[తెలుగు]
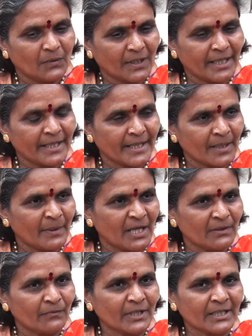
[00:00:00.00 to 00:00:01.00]
ఒక్క
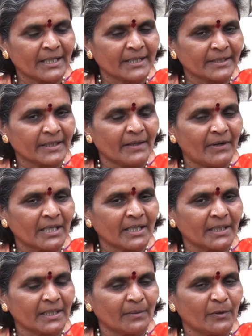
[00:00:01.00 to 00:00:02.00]
ఎర్రబాలెం వరకు కరెక్ట్గా
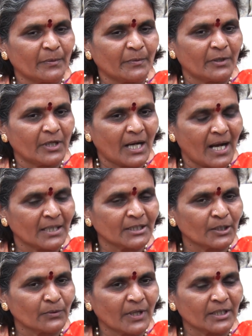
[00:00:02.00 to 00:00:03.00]
వెళ్ళగలిగాము మేము ఆ
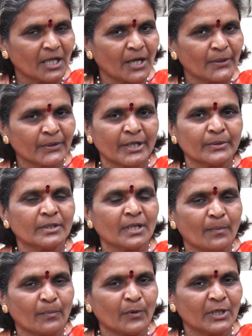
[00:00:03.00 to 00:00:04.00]
తరువాత అడుగడుగున
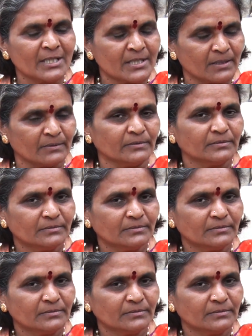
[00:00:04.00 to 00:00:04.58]
పోలీసులు